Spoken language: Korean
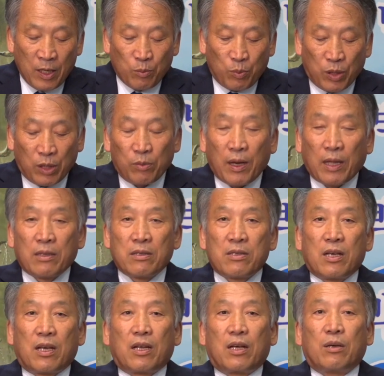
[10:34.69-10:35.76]
벌 받은
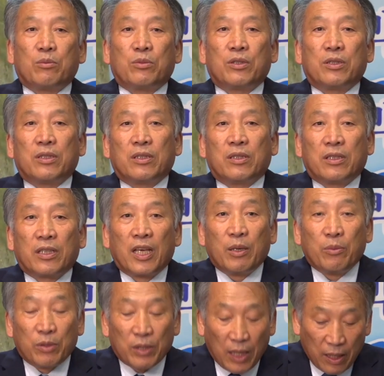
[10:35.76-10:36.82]
사람을
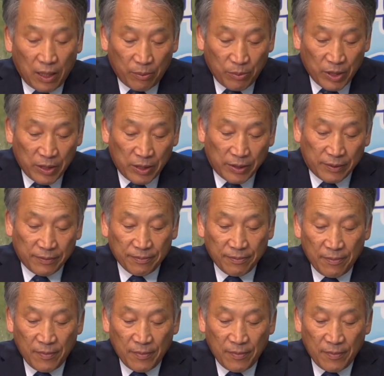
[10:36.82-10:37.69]
해벌하려면은